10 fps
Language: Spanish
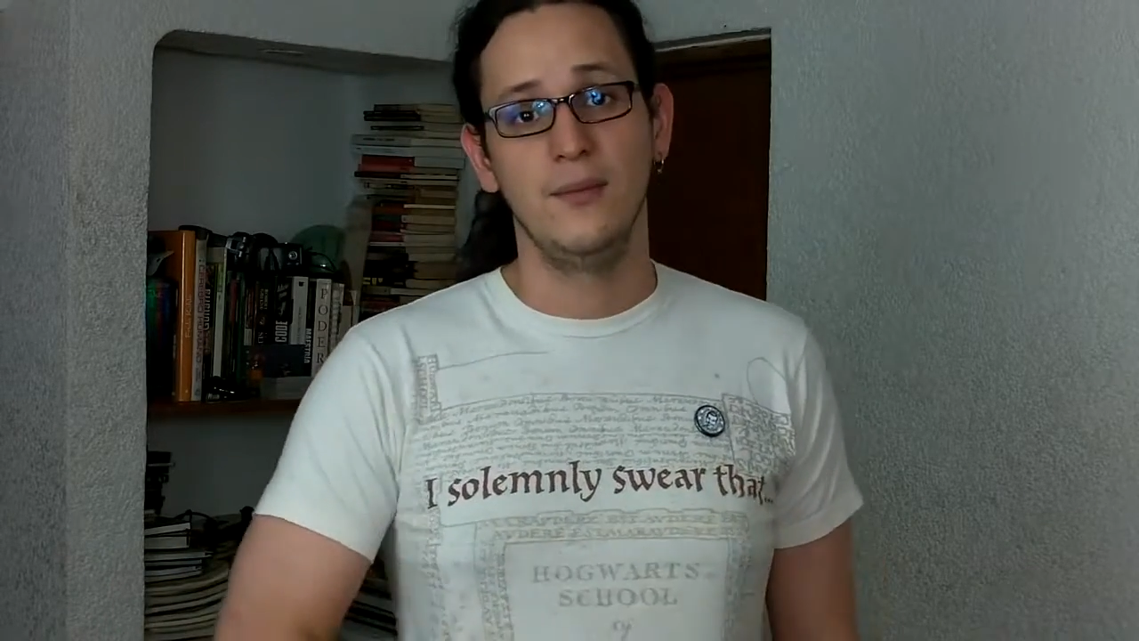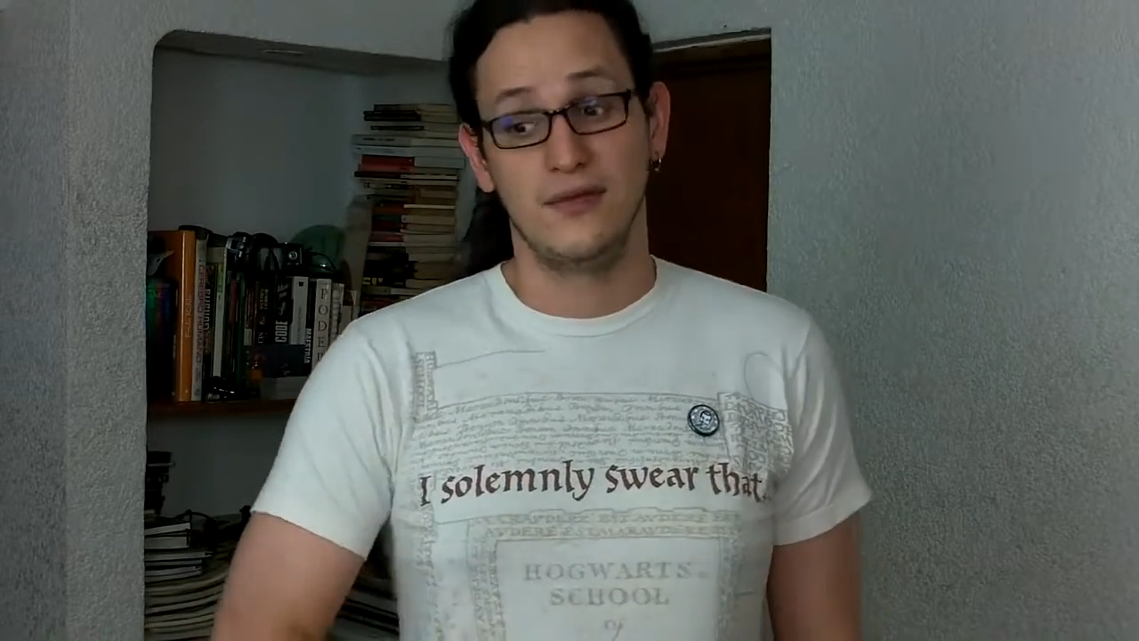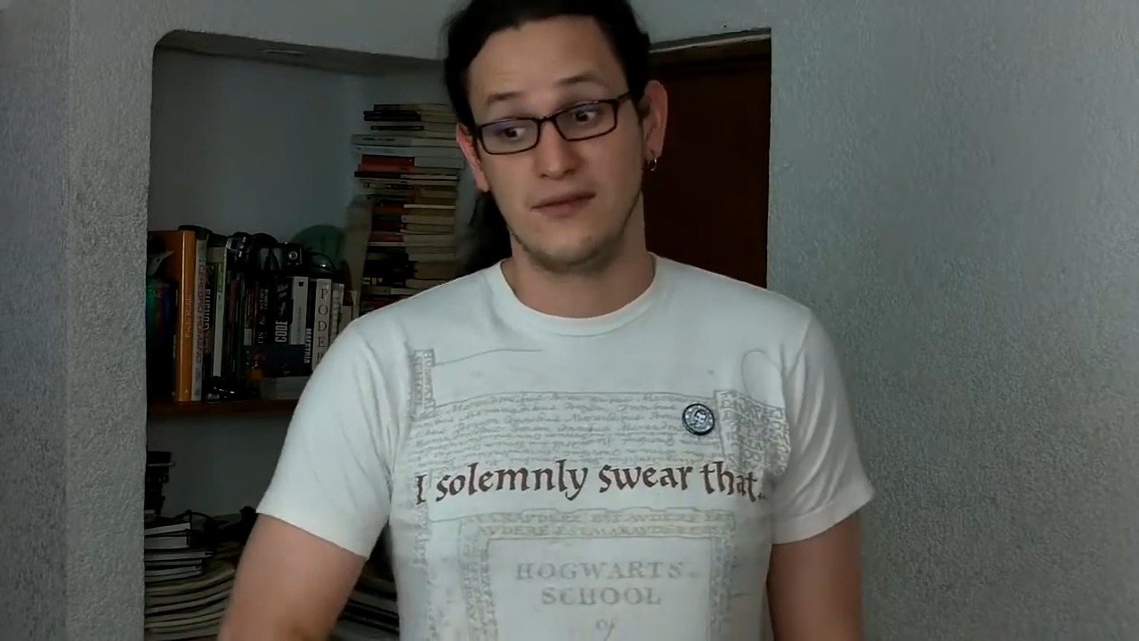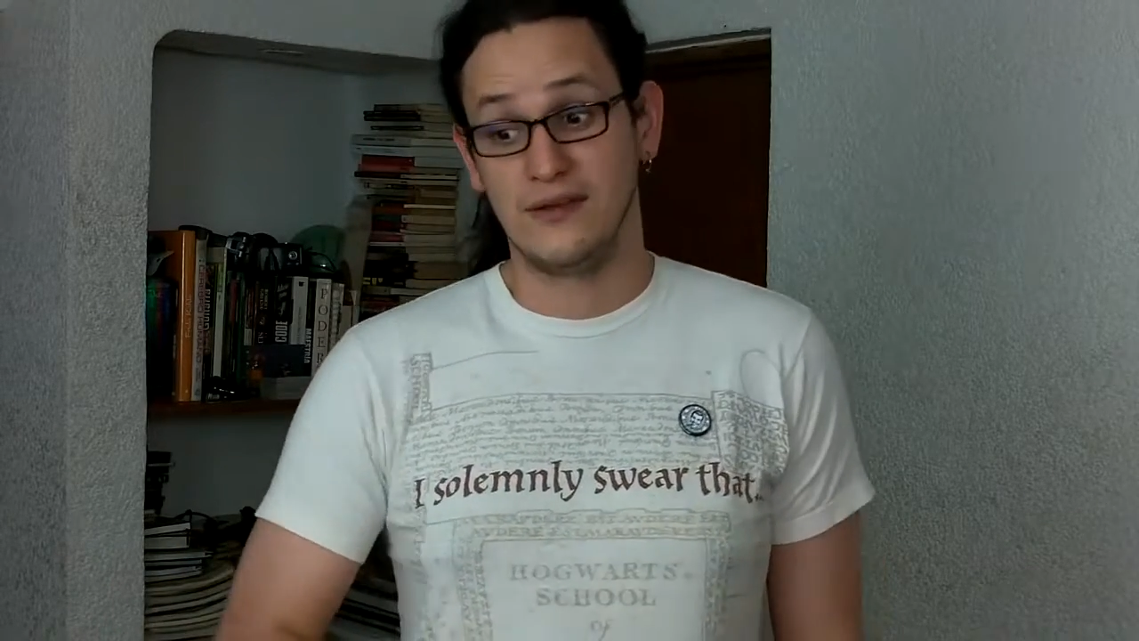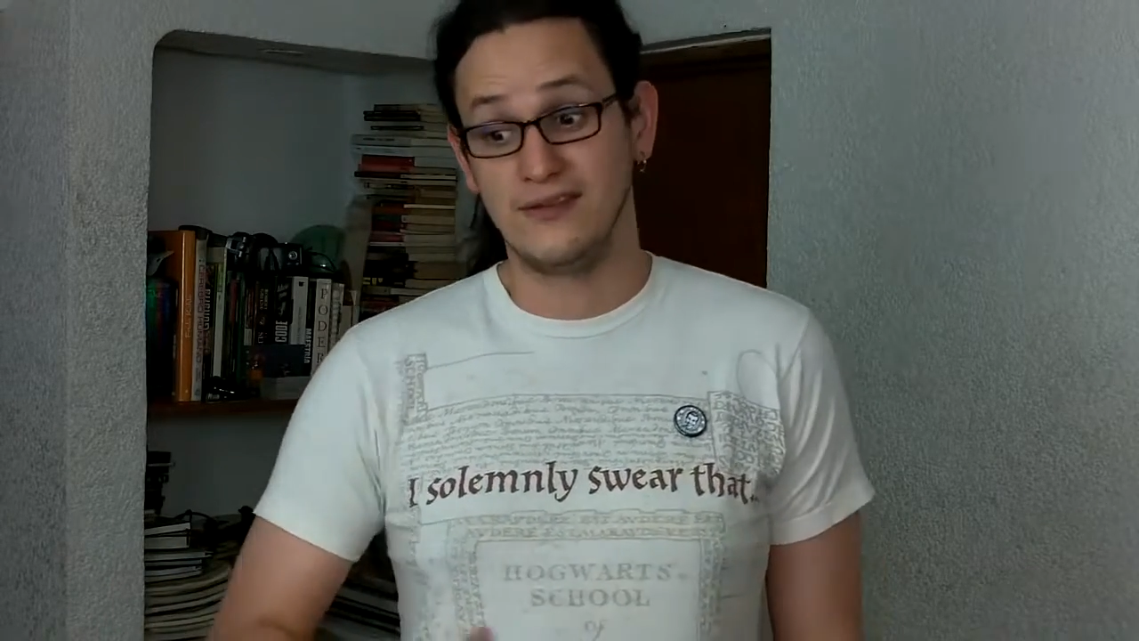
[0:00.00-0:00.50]

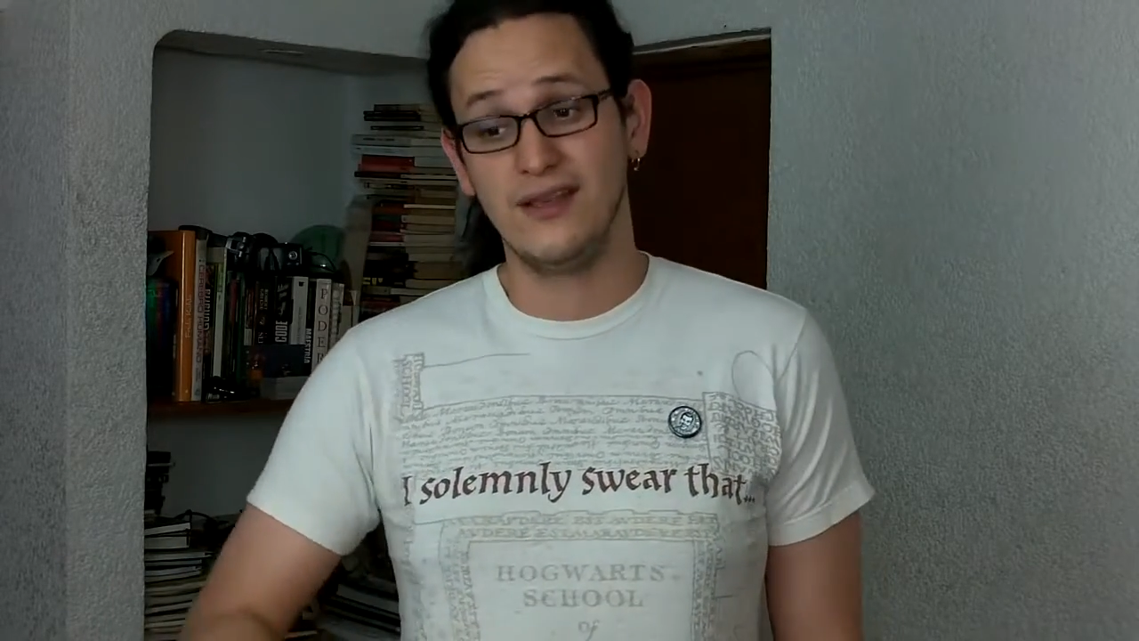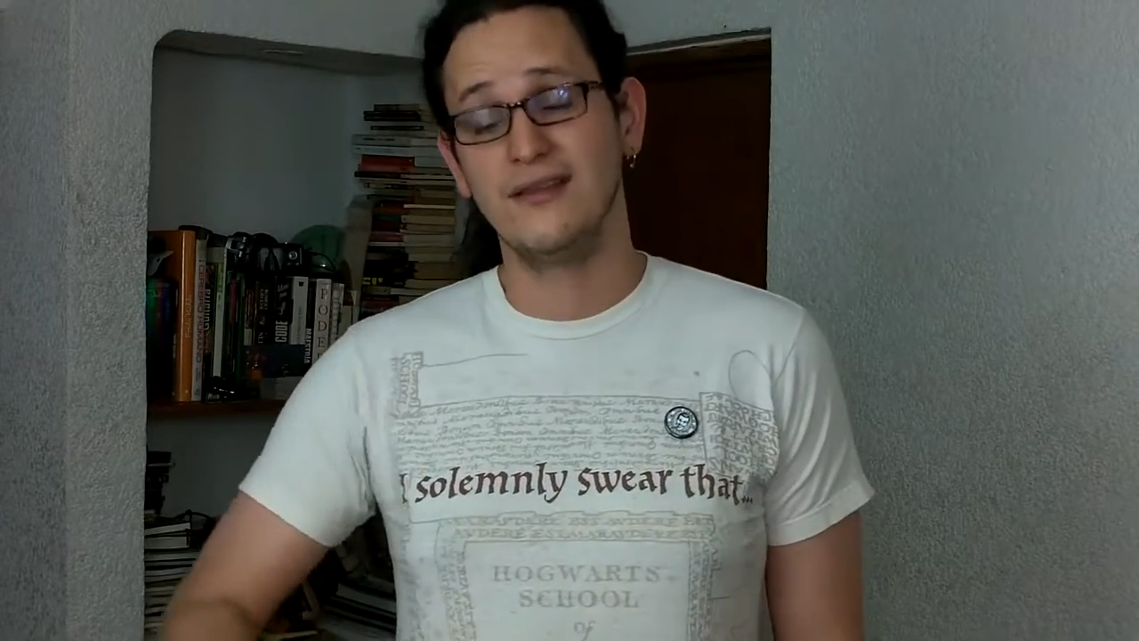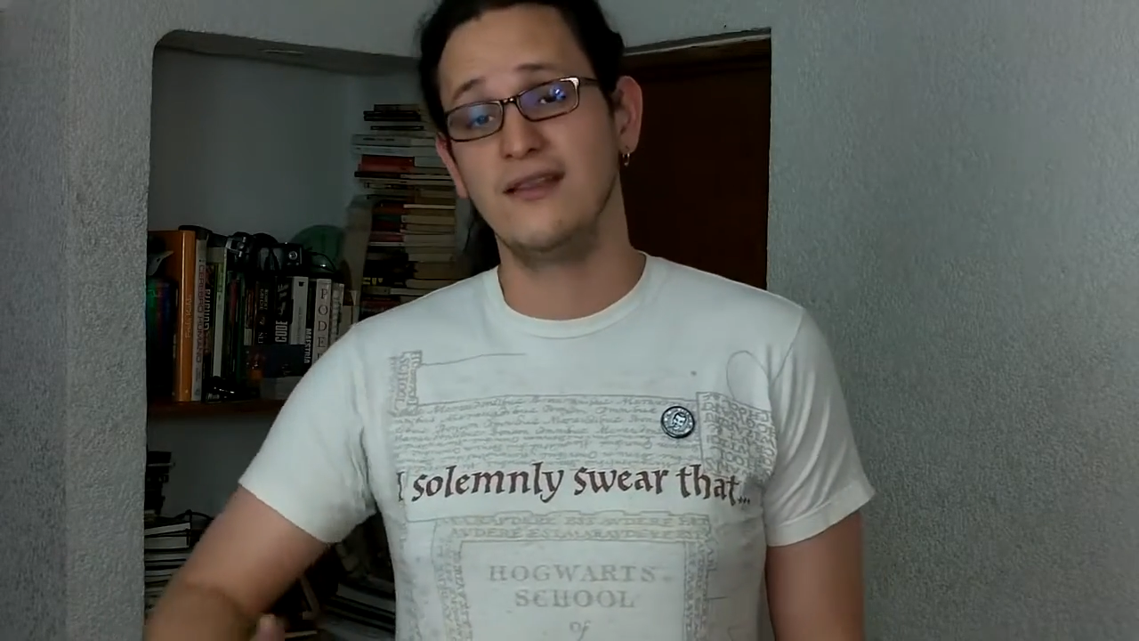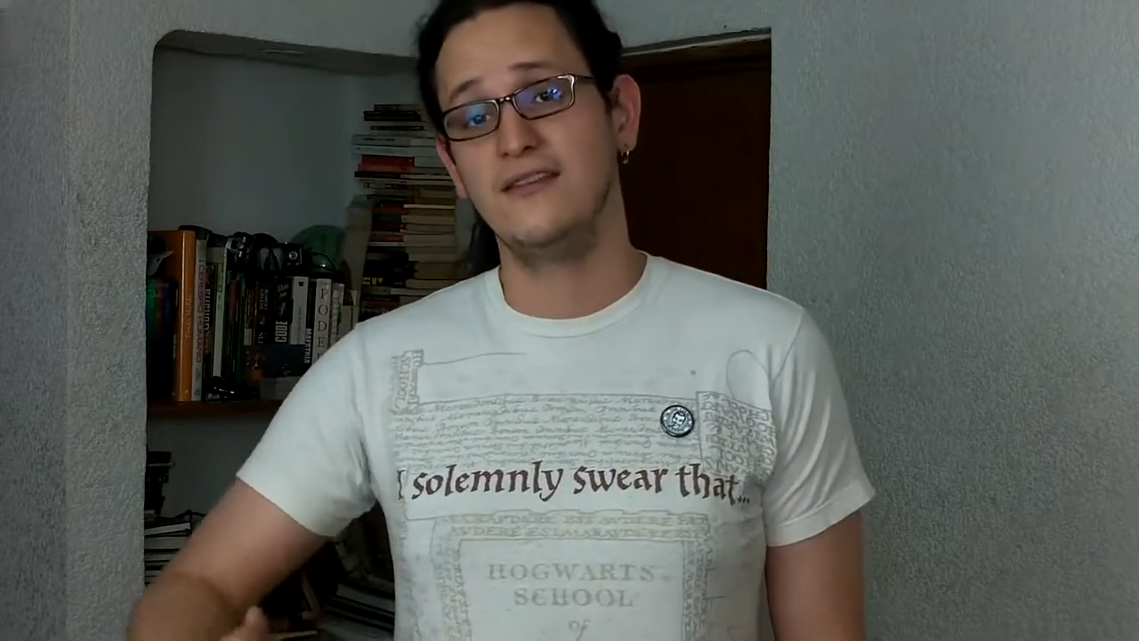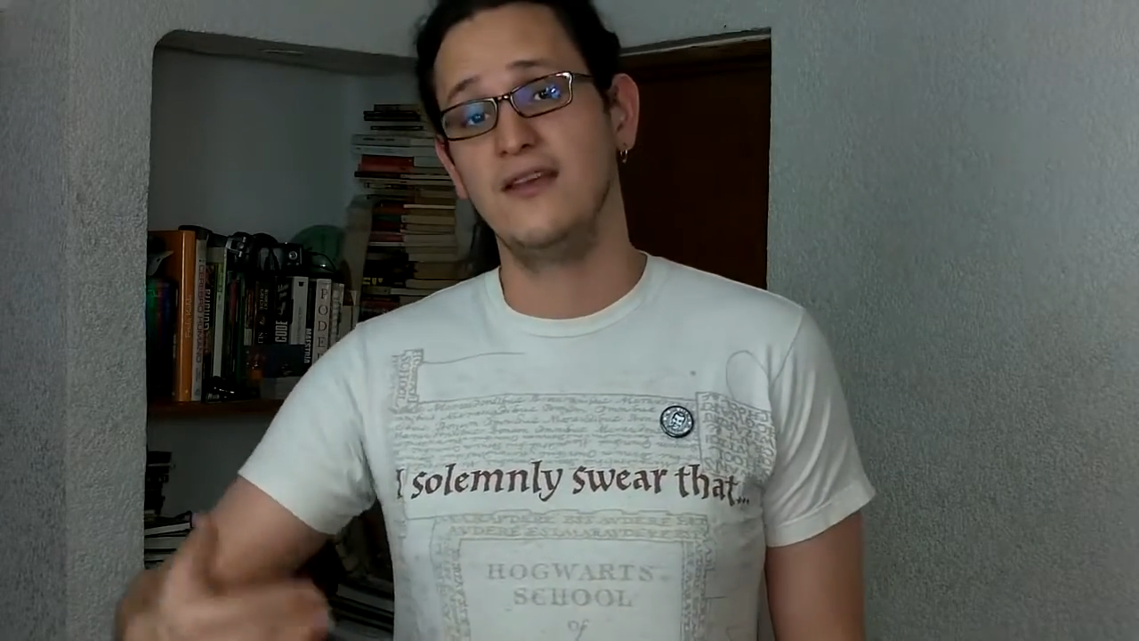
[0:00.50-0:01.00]
Mientras que si
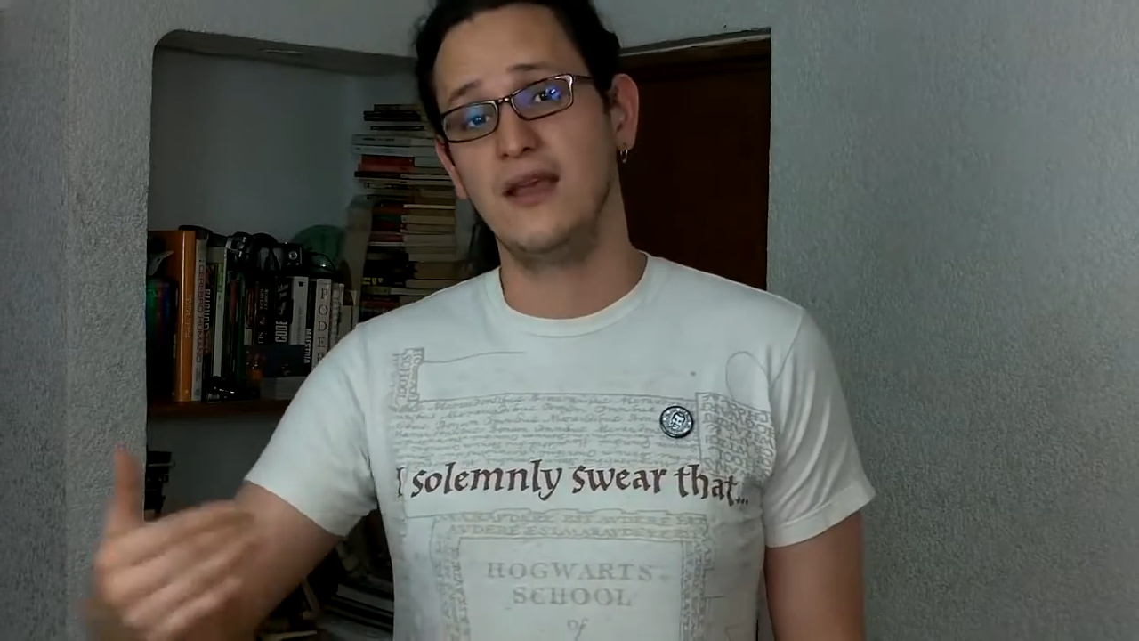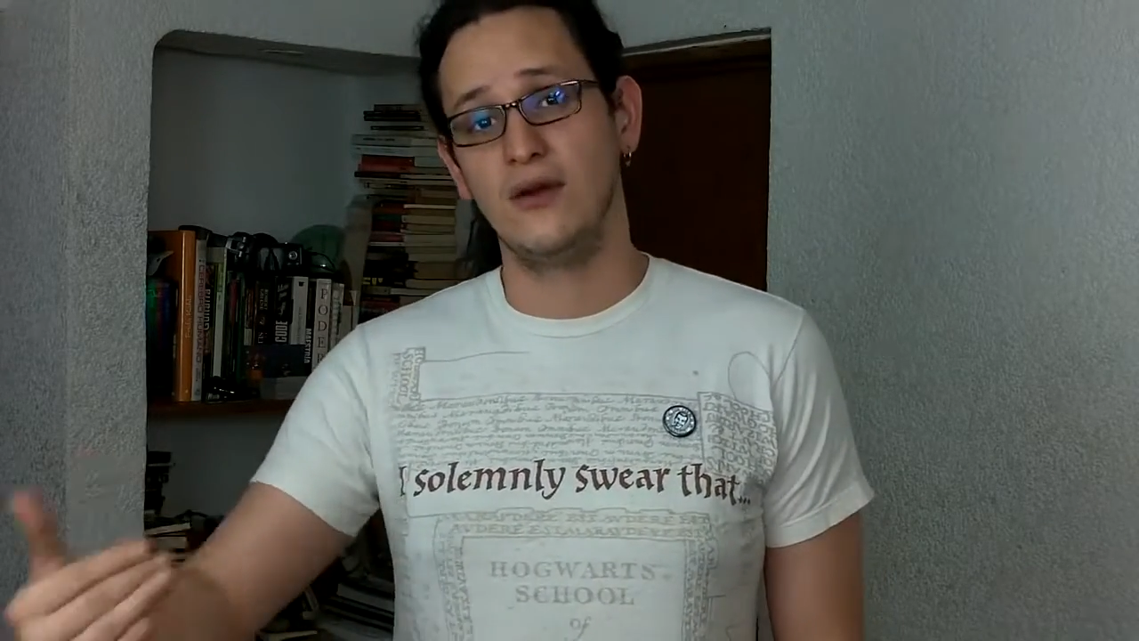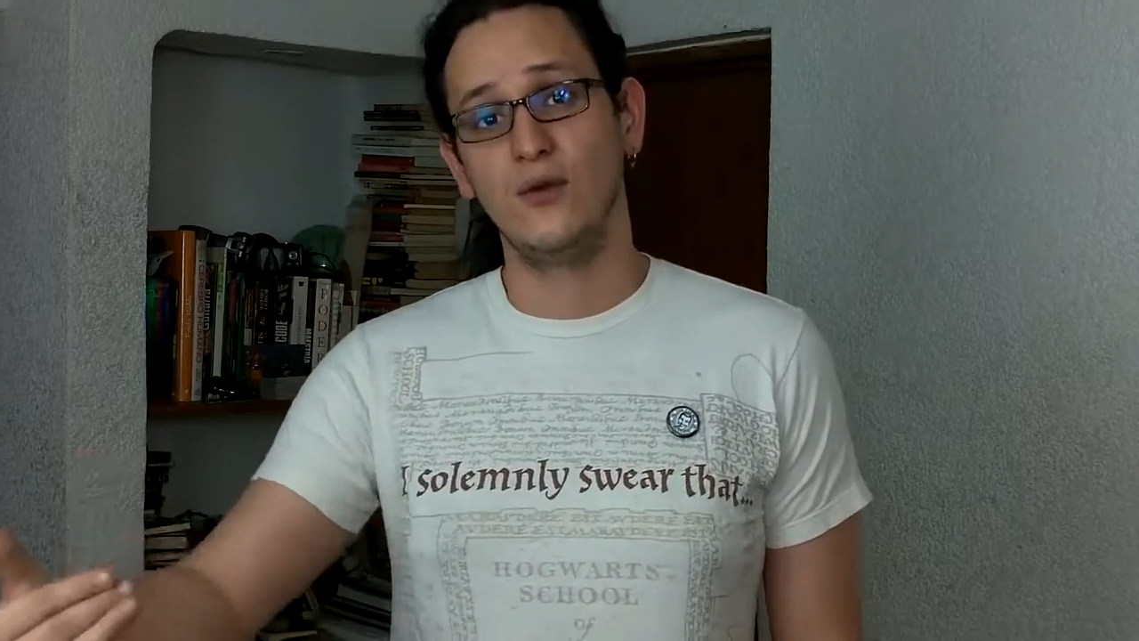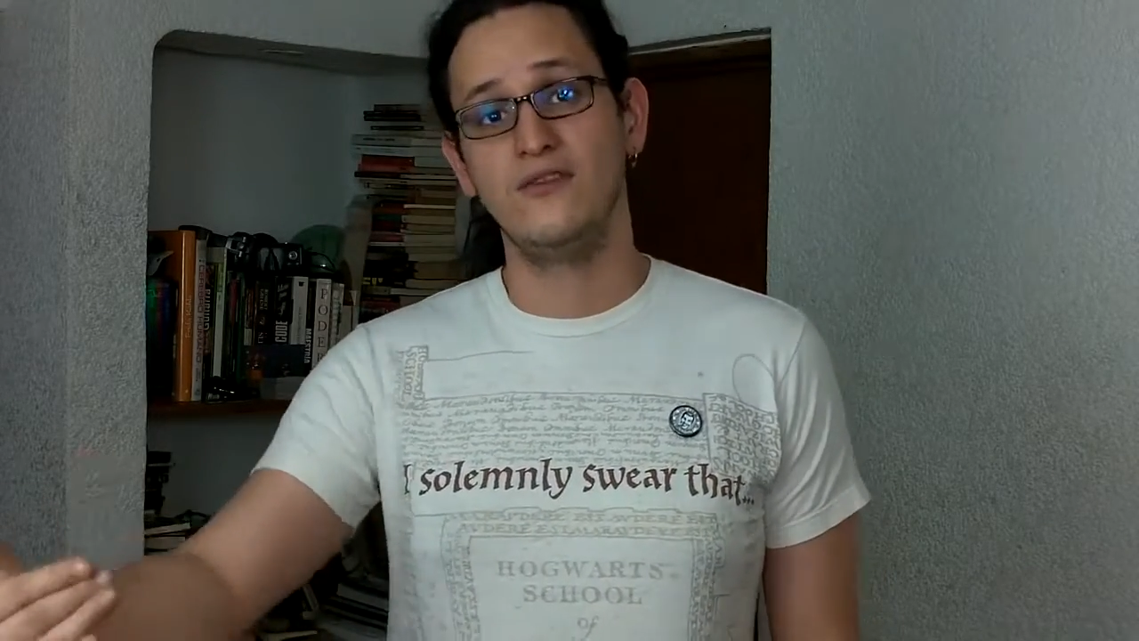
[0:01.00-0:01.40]
ella te dice que